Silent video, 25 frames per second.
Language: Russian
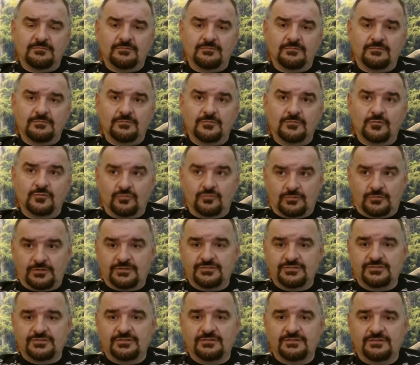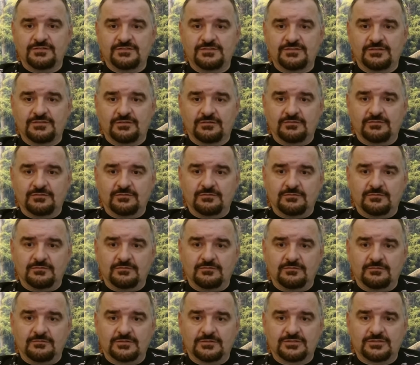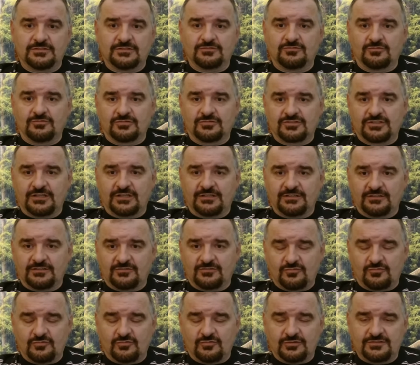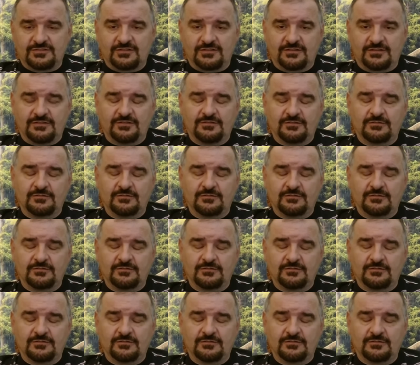Ну, конечно, Д.С. Вашингтон штат Правильно. на другой стороне.